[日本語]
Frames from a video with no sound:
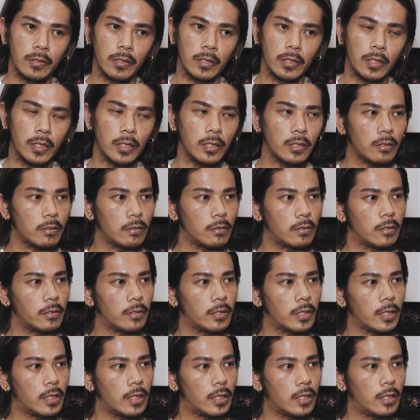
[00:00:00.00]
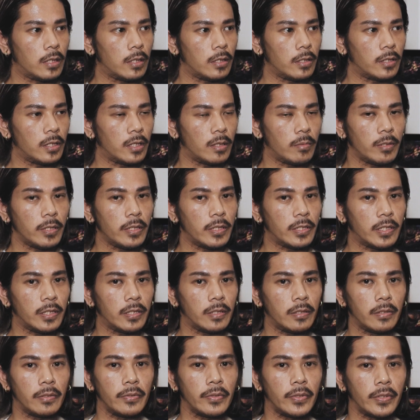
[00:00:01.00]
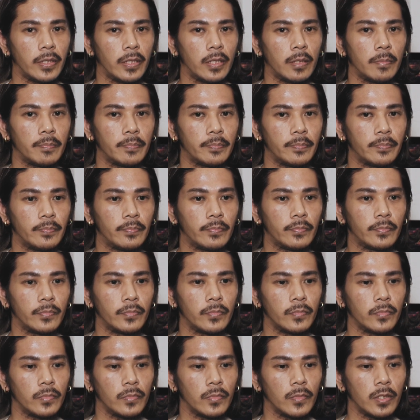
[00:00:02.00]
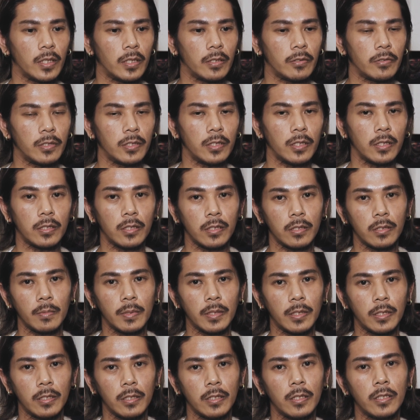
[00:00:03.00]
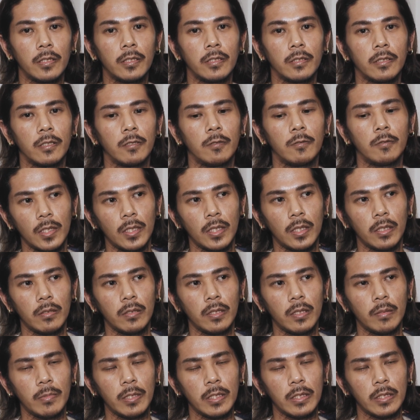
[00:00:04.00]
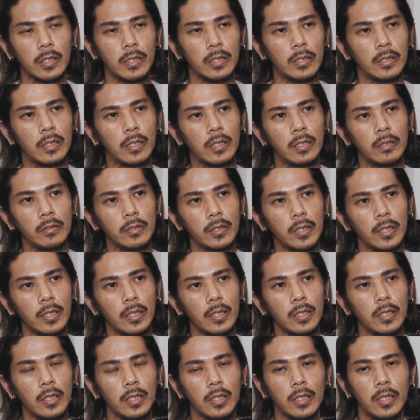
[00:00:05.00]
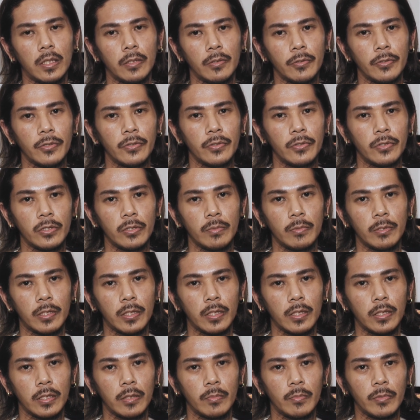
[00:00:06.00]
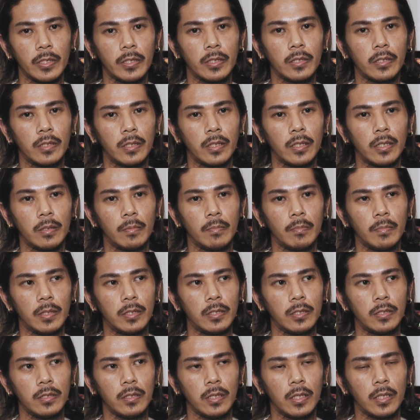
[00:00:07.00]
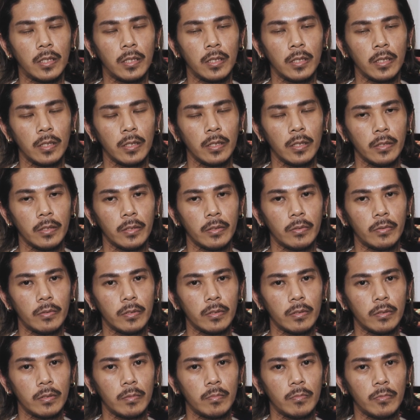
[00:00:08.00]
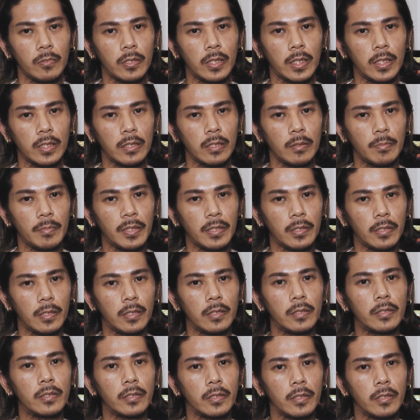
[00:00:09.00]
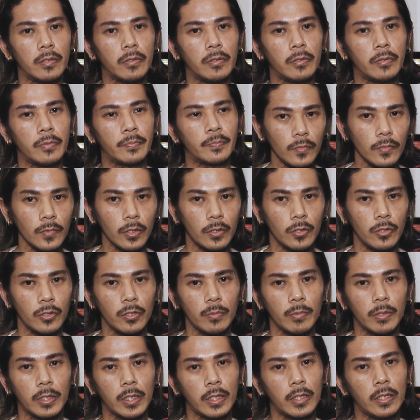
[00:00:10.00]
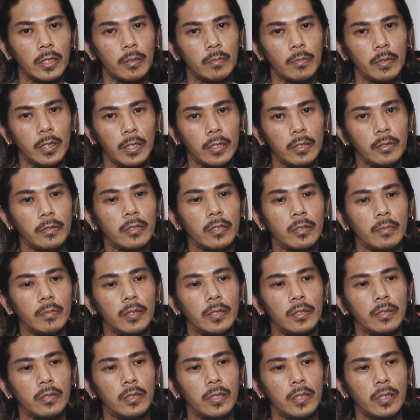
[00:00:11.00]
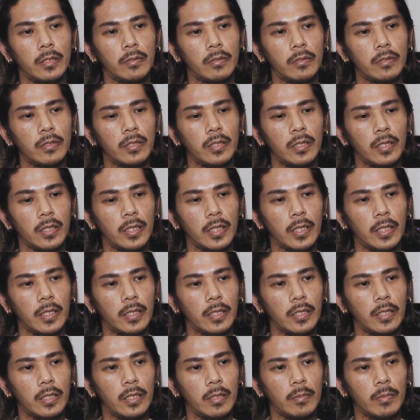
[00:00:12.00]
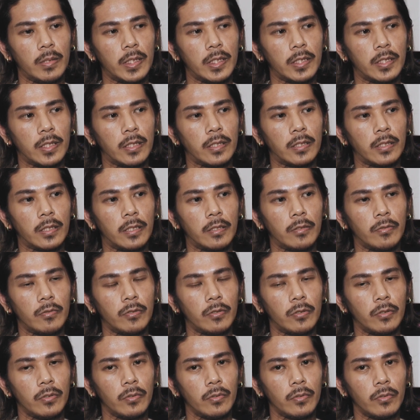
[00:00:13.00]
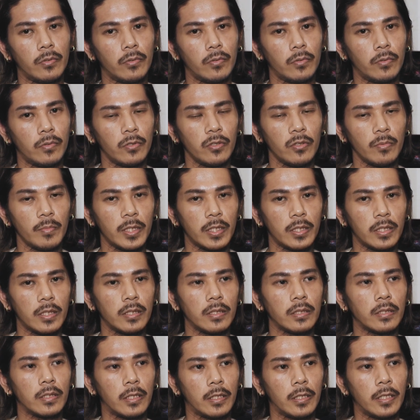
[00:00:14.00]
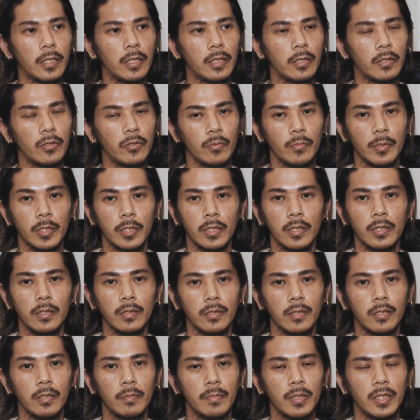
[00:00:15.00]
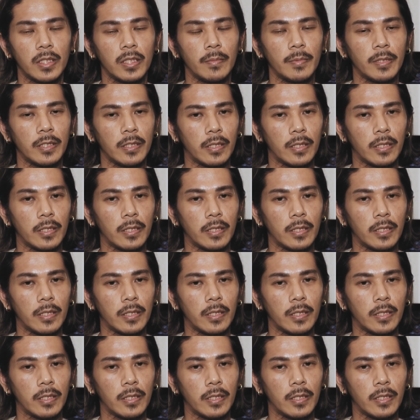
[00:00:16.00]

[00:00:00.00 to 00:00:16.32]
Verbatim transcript: いうかなんつうんだろうなんかやべえじゃんっていうか、うん、なんか口で説明できないんですけどであのやべえじゃんさあの最近なんかあの YouTube チャンネルもやってて、まあ、実は俺それもうガッツリ見てたんですけど YouTube チャンネルも貼っておきますでそして、えー、やべえじゃんさんのお嫁さんすかね嫁さんすかめちゃめ